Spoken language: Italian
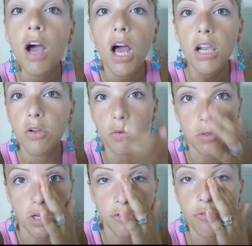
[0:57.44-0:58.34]

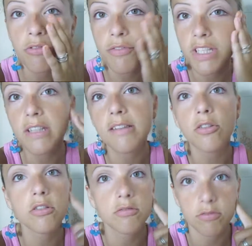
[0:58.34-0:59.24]
allora, sul
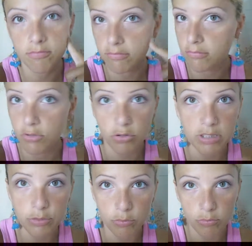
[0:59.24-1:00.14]
viso mm, non ho
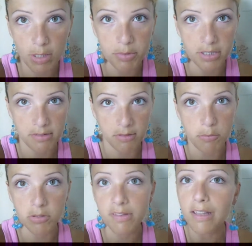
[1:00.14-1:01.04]
dato nulla perché sono
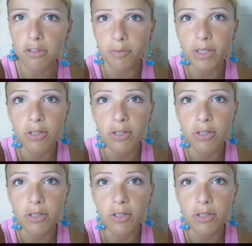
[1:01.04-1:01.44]
abbronzata, ormai